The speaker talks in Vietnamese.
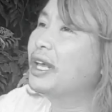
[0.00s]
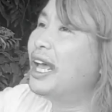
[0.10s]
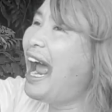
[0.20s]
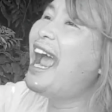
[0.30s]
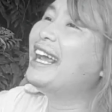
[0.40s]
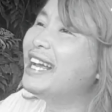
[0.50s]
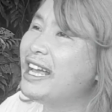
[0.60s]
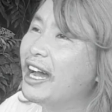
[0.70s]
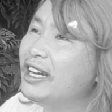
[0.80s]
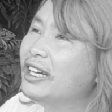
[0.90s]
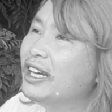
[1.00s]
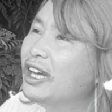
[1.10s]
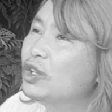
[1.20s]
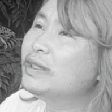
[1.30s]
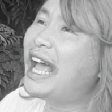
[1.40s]
ai thế nhở
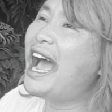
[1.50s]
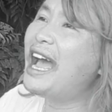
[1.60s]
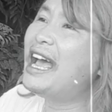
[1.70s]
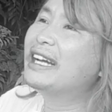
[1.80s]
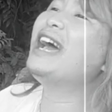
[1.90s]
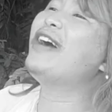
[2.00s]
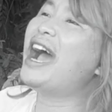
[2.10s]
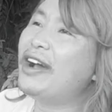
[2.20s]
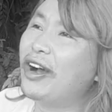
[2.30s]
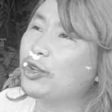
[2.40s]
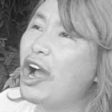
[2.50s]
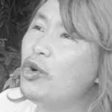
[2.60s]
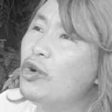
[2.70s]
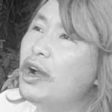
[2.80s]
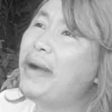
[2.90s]
Chúng ta đã va vào
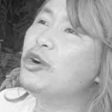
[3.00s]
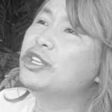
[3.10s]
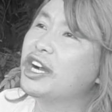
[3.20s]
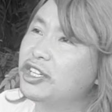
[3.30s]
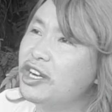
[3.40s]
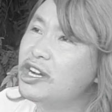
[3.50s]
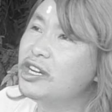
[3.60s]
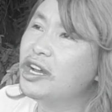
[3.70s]
nhau bao giờ chưa